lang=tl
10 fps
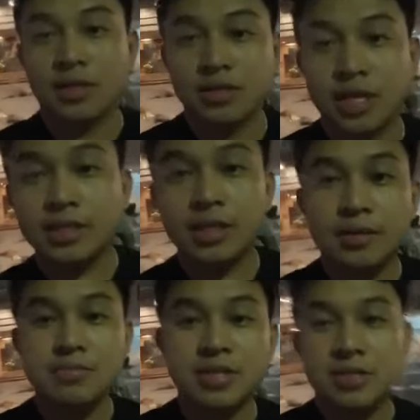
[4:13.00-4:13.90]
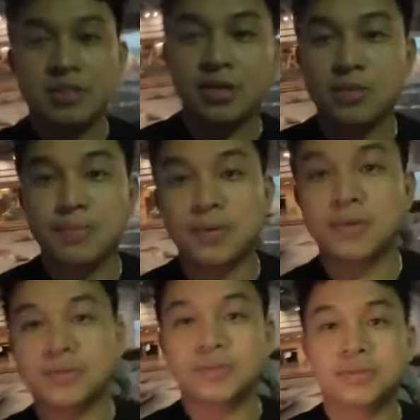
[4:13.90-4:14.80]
Janet Lamsen, shoutout po.